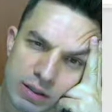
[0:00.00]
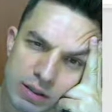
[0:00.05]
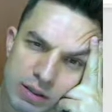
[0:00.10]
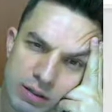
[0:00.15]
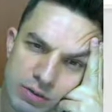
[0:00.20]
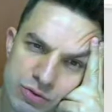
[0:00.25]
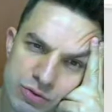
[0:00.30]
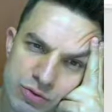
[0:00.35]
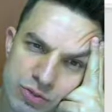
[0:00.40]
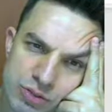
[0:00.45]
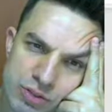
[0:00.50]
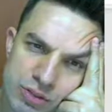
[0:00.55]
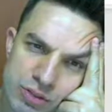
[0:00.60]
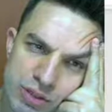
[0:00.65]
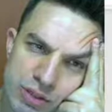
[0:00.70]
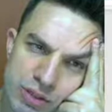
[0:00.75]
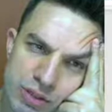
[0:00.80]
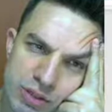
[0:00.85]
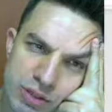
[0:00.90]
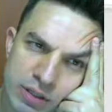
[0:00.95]
de
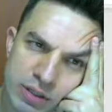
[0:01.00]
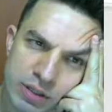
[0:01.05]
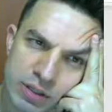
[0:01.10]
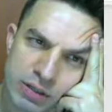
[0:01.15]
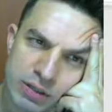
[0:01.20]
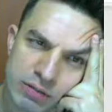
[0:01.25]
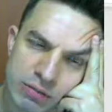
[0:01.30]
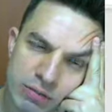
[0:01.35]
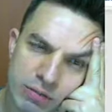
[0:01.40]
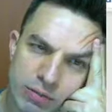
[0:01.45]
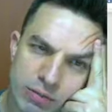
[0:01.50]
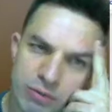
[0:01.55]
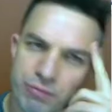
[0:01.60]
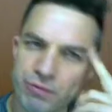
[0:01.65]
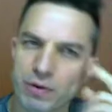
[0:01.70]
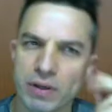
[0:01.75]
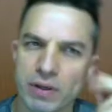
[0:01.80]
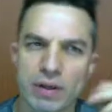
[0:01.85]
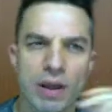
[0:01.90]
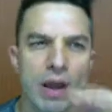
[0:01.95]
LinkedIn,
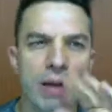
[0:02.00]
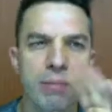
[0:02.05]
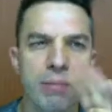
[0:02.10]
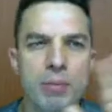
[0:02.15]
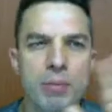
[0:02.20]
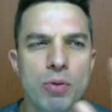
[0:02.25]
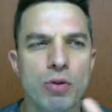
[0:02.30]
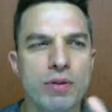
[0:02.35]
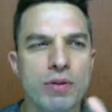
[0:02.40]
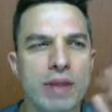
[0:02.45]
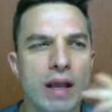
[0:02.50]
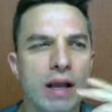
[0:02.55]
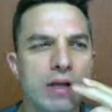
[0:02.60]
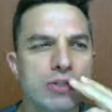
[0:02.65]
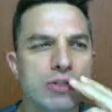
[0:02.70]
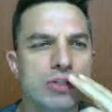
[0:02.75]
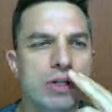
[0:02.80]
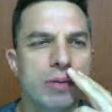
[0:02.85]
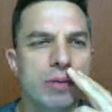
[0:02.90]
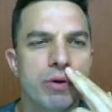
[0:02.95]
enfim, é biblioteca
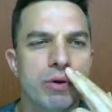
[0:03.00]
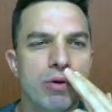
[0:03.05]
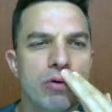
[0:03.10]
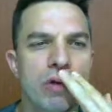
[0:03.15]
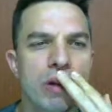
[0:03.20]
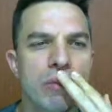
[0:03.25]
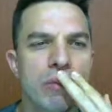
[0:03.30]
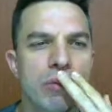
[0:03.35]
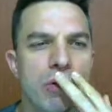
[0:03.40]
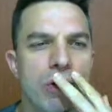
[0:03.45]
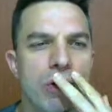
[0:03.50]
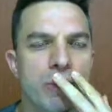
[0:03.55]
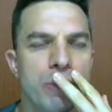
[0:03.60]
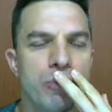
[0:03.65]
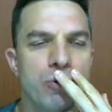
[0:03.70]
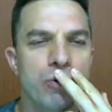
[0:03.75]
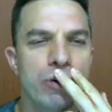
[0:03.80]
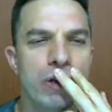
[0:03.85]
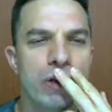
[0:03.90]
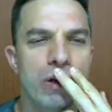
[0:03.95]
dinâmica, eu não lembro agora
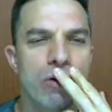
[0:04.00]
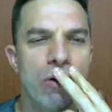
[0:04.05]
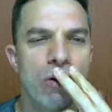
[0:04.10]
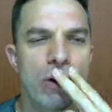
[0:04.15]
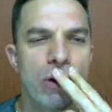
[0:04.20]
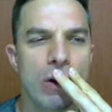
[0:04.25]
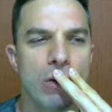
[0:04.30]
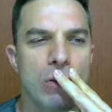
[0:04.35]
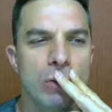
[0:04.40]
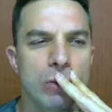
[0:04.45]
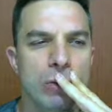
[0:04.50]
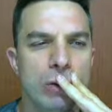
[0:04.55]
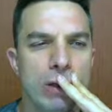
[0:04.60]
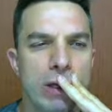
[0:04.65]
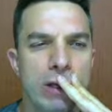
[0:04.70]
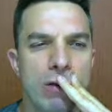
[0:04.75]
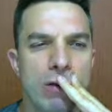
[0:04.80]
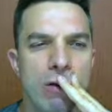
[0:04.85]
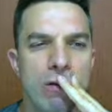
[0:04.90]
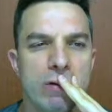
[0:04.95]
por que, qual que é o
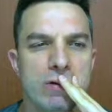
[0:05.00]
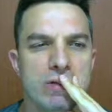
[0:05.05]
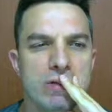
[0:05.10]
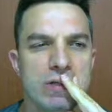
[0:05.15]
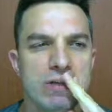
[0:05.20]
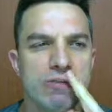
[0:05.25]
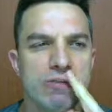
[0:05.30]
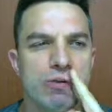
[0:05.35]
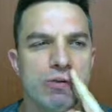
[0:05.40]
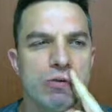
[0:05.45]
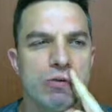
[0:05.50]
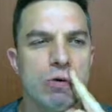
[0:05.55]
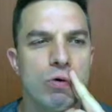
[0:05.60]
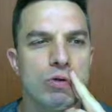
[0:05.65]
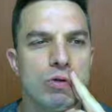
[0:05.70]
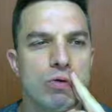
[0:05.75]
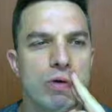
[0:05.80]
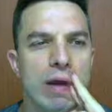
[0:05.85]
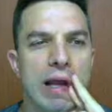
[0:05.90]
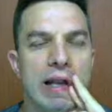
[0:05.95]
que, qual que significa o
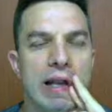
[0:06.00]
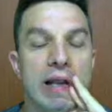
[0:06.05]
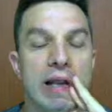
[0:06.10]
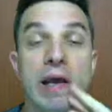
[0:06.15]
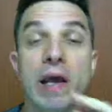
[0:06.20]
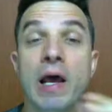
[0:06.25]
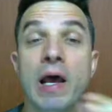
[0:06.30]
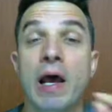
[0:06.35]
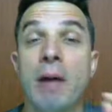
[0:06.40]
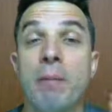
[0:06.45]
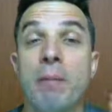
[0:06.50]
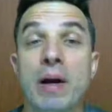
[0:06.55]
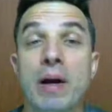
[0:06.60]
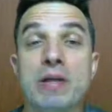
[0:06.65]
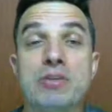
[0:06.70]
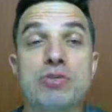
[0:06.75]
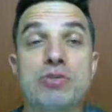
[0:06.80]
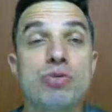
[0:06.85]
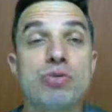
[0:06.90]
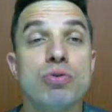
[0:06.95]
outro L.
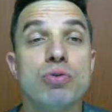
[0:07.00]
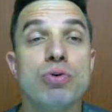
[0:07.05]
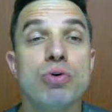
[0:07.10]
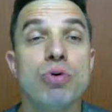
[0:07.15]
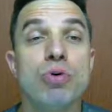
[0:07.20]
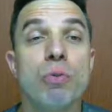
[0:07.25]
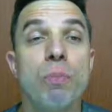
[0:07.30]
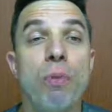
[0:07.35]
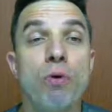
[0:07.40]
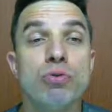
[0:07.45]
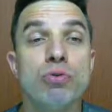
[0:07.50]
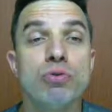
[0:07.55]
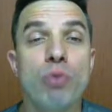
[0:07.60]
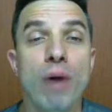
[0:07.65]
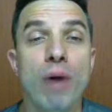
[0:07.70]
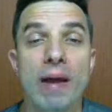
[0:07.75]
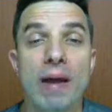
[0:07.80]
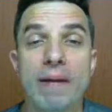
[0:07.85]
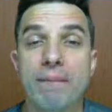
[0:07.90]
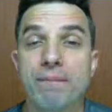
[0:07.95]
Mas o, o ponto
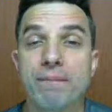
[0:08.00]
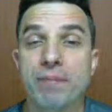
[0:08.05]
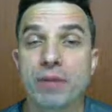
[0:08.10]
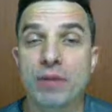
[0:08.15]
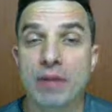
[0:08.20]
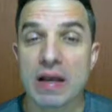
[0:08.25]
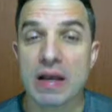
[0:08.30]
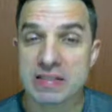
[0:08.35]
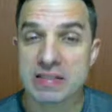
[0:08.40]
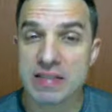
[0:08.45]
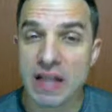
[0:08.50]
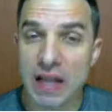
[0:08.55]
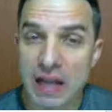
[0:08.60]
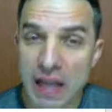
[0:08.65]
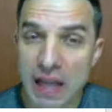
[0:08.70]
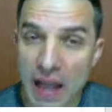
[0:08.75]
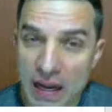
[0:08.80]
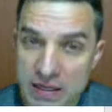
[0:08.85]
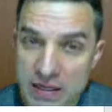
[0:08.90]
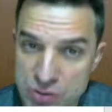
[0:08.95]
é, as
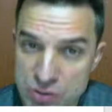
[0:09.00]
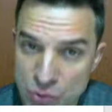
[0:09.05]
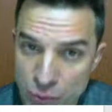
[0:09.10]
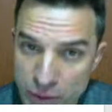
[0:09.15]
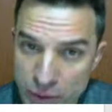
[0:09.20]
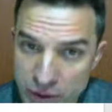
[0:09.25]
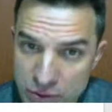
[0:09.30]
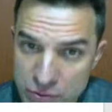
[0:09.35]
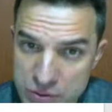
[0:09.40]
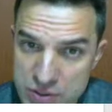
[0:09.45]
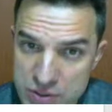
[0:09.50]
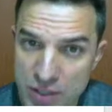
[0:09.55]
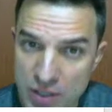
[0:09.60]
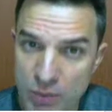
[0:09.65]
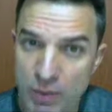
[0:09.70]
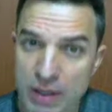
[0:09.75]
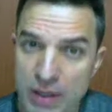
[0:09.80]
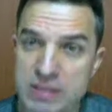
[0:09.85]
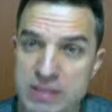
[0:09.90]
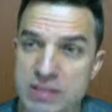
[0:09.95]
DLLs do Windows
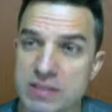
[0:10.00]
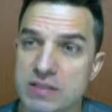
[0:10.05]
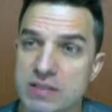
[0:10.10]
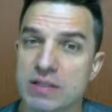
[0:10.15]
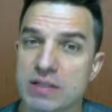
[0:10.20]
são as,